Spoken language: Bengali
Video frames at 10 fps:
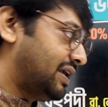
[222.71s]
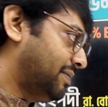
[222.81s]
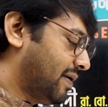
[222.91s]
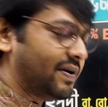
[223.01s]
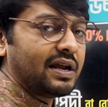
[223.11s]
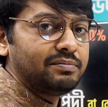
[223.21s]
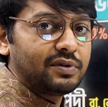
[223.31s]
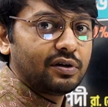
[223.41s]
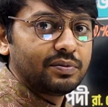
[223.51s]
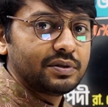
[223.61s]
এইভাবেই
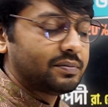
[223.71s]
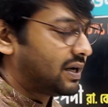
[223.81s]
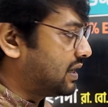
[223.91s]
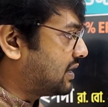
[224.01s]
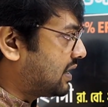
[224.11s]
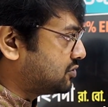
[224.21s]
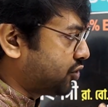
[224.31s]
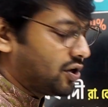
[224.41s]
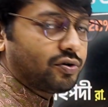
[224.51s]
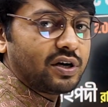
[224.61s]
নামতে হবে মানে এটা
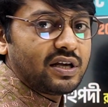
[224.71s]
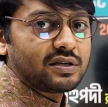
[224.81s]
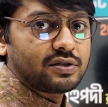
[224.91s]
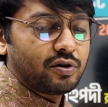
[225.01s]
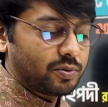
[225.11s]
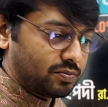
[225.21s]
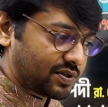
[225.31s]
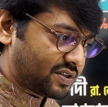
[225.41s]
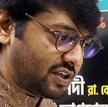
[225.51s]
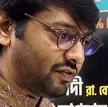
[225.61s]
জয় করে নিয়ে আসতে হবে
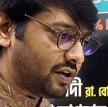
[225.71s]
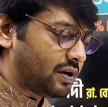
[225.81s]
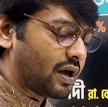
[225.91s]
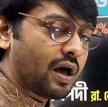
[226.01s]
তোমার সিভির